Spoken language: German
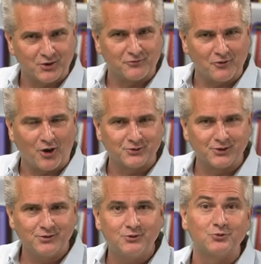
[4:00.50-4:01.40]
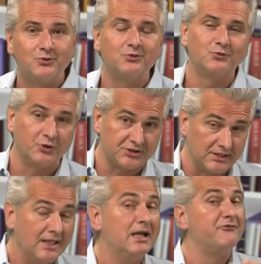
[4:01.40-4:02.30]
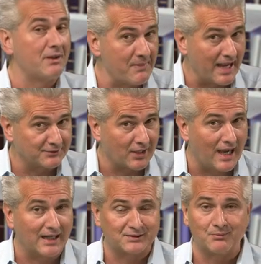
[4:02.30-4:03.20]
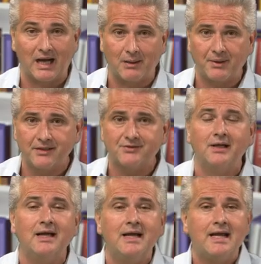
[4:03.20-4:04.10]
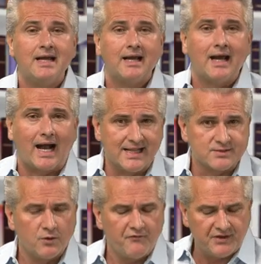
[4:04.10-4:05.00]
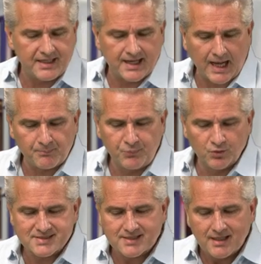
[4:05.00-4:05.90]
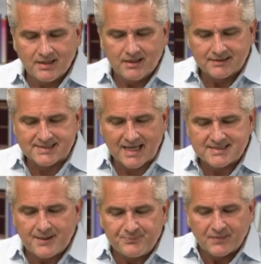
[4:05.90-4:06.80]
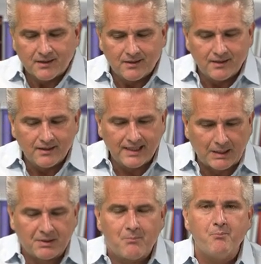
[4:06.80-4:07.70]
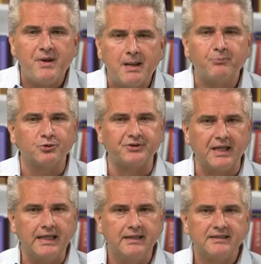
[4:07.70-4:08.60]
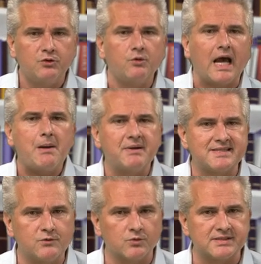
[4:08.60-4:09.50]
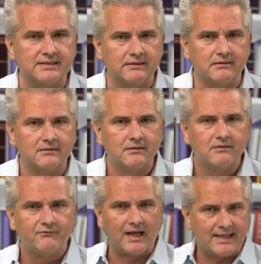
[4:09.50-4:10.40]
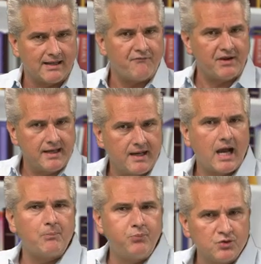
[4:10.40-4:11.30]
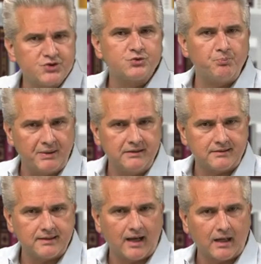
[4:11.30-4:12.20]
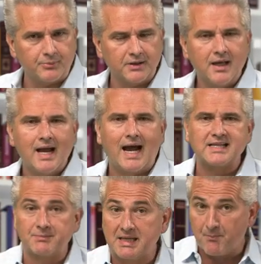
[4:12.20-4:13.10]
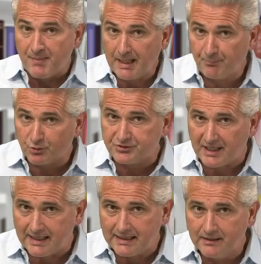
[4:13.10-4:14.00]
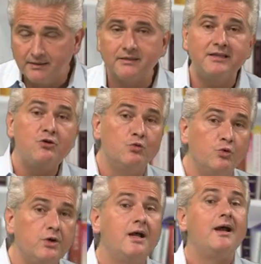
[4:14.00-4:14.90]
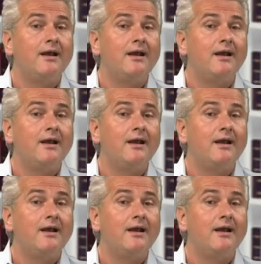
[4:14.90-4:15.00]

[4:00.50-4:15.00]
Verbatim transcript: geworden durch die vermehrte Atemarbeit. Also weniger H+, plus das heißt, ich habe mehr Proteine, die nun arbeitslos sind, weil ich ja weniger H+ plus zu binden habe. Also habe ich mehr Proteine, die nun